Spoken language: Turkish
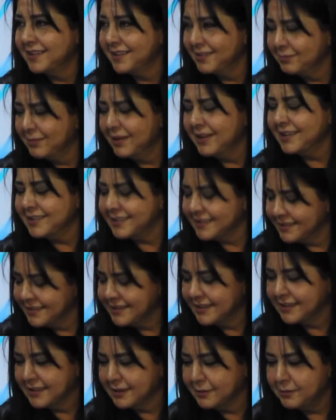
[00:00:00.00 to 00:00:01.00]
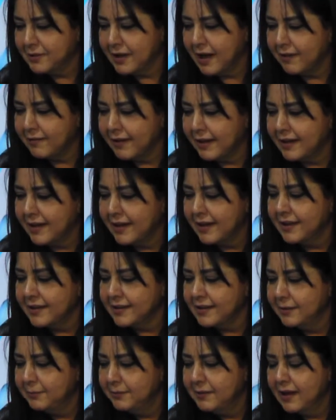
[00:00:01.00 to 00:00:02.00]
Mayasında kimya var.
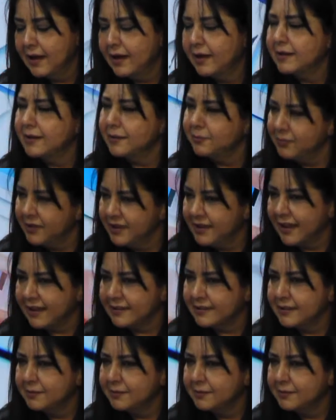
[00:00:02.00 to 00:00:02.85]
Kimyayı bilen,